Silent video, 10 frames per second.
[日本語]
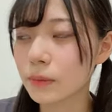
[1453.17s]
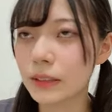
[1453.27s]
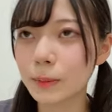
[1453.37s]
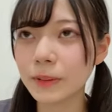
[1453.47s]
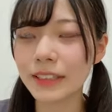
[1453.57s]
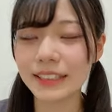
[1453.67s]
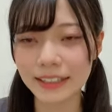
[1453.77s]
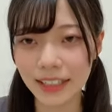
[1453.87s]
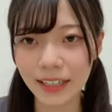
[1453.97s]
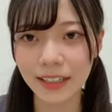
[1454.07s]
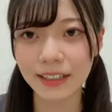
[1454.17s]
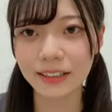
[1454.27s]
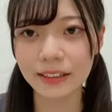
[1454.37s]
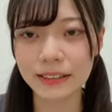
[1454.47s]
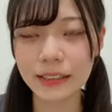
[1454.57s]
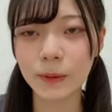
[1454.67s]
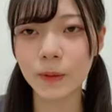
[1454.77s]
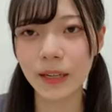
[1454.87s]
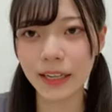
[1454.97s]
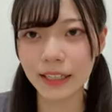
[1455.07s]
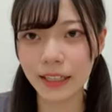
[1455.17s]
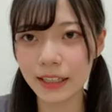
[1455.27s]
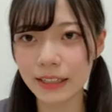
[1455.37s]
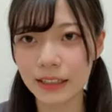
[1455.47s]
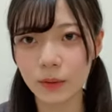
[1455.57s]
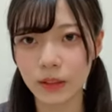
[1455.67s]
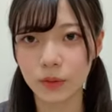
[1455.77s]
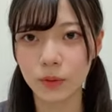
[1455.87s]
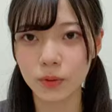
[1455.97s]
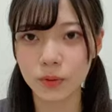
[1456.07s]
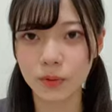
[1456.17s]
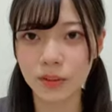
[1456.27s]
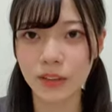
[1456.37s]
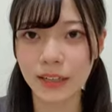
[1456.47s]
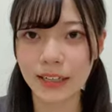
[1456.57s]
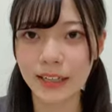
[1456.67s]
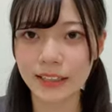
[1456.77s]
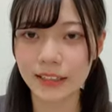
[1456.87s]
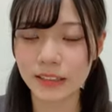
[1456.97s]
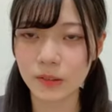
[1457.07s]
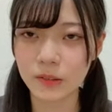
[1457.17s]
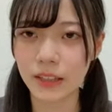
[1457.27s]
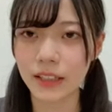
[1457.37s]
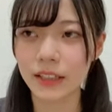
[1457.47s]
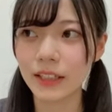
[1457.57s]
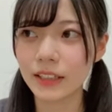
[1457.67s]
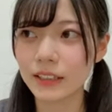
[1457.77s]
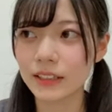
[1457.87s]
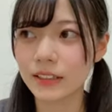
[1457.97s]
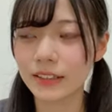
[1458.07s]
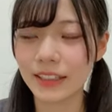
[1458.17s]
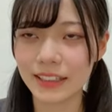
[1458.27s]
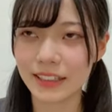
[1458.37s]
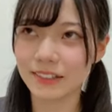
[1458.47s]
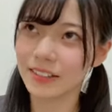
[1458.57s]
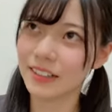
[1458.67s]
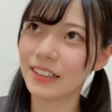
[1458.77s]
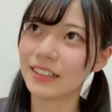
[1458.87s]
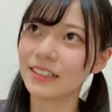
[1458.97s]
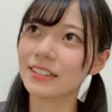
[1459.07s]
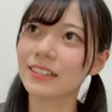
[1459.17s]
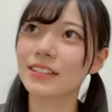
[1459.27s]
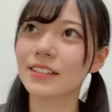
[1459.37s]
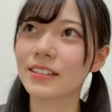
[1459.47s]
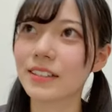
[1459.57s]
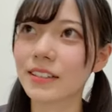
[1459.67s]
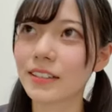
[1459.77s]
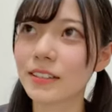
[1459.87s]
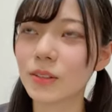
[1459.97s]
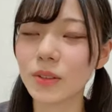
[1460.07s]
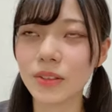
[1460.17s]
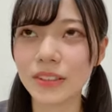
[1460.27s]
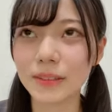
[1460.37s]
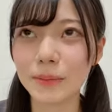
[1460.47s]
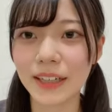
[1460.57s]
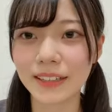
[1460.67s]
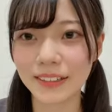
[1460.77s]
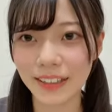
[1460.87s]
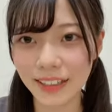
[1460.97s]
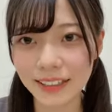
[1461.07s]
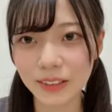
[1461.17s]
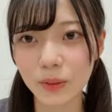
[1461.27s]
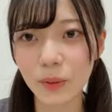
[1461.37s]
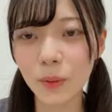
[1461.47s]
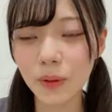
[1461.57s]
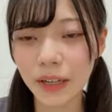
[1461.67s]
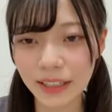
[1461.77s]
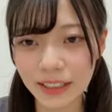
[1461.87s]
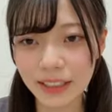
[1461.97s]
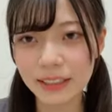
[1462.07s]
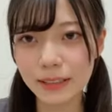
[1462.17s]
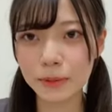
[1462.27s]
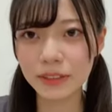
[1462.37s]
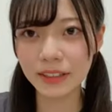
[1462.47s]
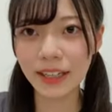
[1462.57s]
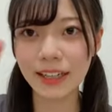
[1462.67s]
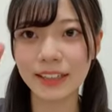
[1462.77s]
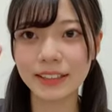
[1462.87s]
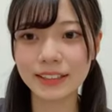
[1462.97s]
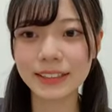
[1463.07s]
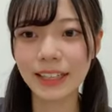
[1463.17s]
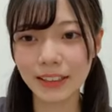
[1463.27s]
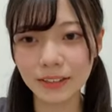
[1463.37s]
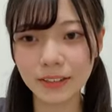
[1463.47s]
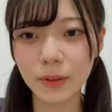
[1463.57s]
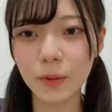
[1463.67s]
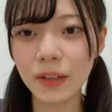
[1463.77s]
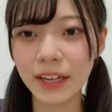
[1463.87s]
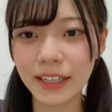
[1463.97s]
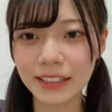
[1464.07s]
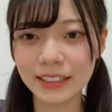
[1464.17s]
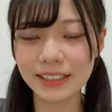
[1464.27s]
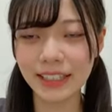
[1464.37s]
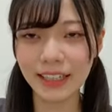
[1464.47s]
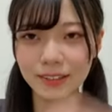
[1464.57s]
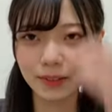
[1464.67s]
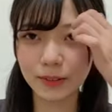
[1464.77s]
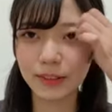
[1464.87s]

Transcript: 自分たちがに後輩ができた時のことを考えてそこは作られてるっていうかそういう意味があるからその後輩自分が伝える後輩に伝える